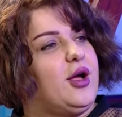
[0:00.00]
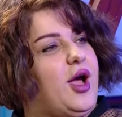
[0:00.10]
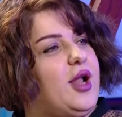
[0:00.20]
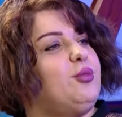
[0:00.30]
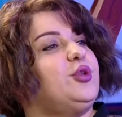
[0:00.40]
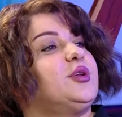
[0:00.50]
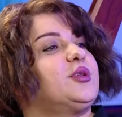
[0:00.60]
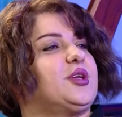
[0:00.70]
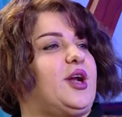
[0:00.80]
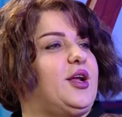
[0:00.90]
على مود
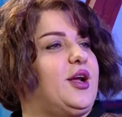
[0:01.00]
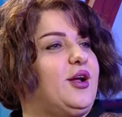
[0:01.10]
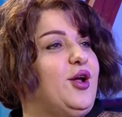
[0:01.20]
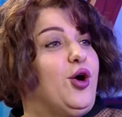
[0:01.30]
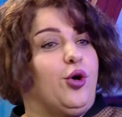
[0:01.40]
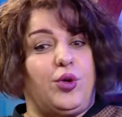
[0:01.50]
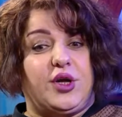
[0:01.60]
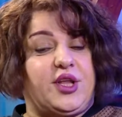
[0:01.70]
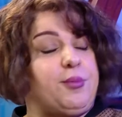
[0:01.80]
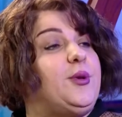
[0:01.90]
ينطي رايه هو
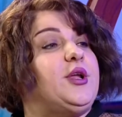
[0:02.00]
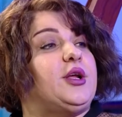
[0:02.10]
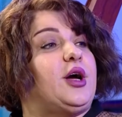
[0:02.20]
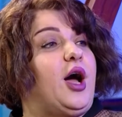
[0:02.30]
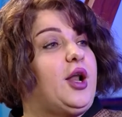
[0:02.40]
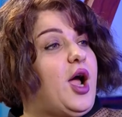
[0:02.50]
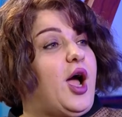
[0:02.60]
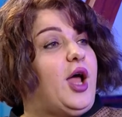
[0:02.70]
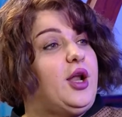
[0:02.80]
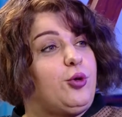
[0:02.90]
كتب لي اراءه
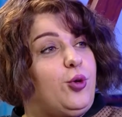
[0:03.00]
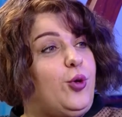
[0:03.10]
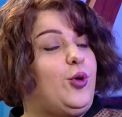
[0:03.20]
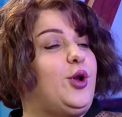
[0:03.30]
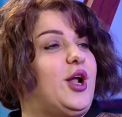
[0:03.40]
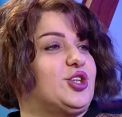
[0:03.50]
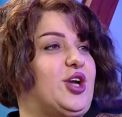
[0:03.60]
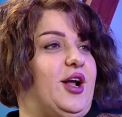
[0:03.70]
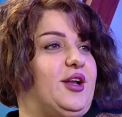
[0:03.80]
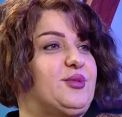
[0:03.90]
على كل
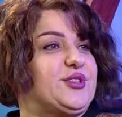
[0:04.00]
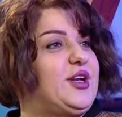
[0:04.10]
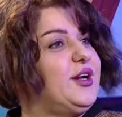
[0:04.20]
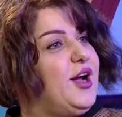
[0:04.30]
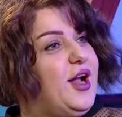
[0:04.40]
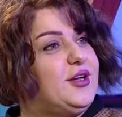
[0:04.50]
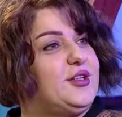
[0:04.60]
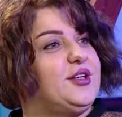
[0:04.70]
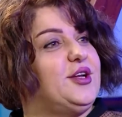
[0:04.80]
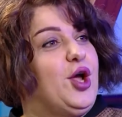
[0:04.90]
اشعاري مثلا قال
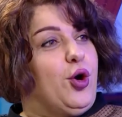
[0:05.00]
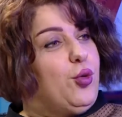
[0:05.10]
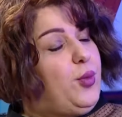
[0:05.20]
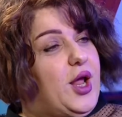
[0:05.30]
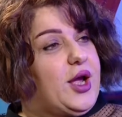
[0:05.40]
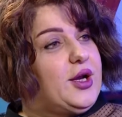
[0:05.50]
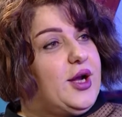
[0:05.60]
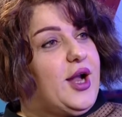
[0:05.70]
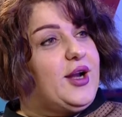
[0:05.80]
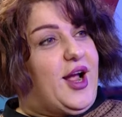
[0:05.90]
انت وبالاخير
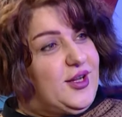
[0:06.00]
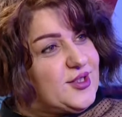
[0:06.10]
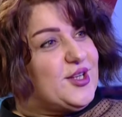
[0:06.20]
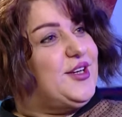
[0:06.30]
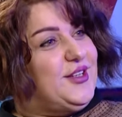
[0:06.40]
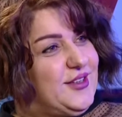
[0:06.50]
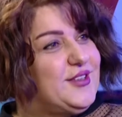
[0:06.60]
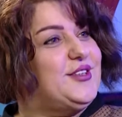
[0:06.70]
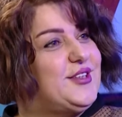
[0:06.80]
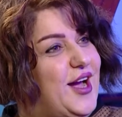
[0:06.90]
قال راح تصيرين
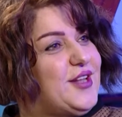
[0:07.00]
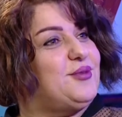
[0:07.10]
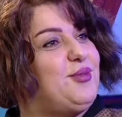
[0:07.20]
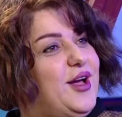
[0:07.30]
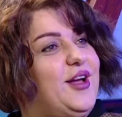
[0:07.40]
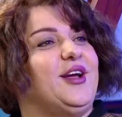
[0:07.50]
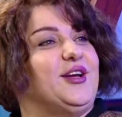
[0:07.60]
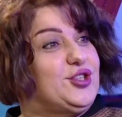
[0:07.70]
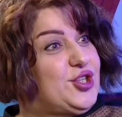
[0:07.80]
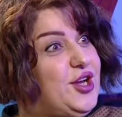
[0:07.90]
انت كاتبه
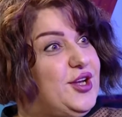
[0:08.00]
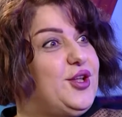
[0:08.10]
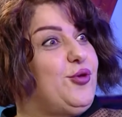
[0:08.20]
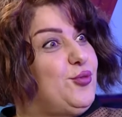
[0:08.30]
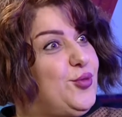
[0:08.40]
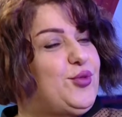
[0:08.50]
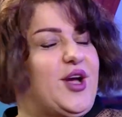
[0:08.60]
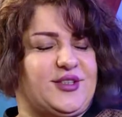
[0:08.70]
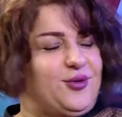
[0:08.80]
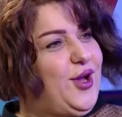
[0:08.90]
جيده
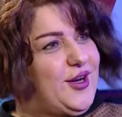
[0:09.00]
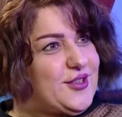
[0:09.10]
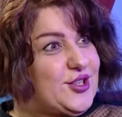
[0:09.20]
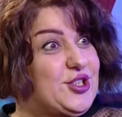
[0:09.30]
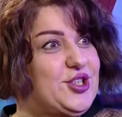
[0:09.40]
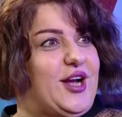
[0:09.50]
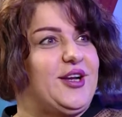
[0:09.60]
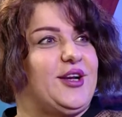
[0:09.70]
وممتازه وهيك شجعني نبأ